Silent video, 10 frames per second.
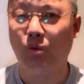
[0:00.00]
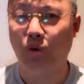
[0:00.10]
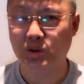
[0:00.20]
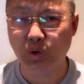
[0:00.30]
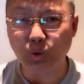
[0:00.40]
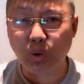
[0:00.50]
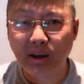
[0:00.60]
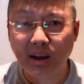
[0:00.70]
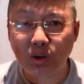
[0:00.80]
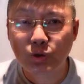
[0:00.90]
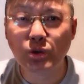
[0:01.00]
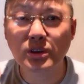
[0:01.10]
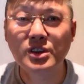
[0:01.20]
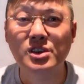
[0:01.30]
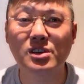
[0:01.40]
我就对这个
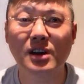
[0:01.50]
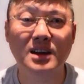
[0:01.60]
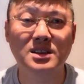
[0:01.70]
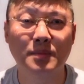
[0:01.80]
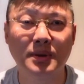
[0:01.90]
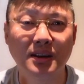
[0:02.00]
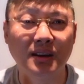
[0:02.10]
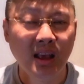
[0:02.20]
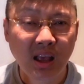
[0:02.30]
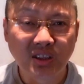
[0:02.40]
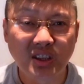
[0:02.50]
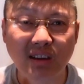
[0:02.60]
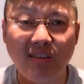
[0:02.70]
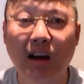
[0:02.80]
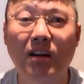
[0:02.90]
军事啊什么这这
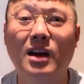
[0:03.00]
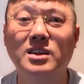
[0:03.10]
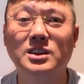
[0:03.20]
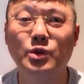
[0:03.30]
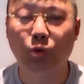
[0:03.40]
些玩意儿感兴趣。